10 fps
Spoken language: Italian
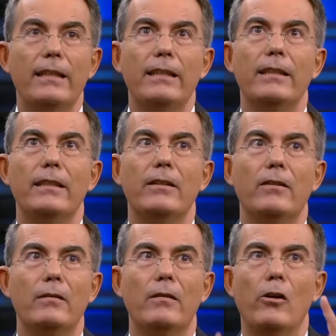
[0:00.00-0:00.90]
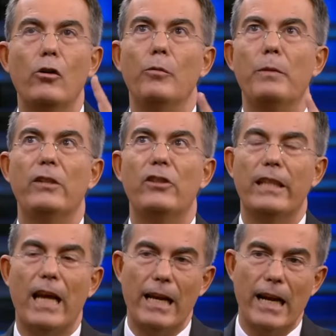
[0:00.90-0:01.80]
e
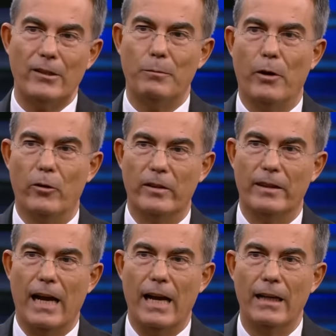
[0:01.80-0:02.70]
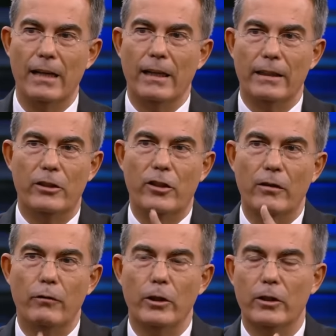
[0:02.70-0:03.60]
Lollobrigida la sposta Dice
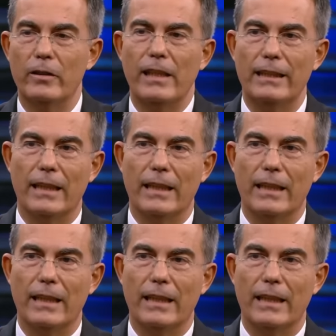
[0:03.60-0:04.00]
voi non state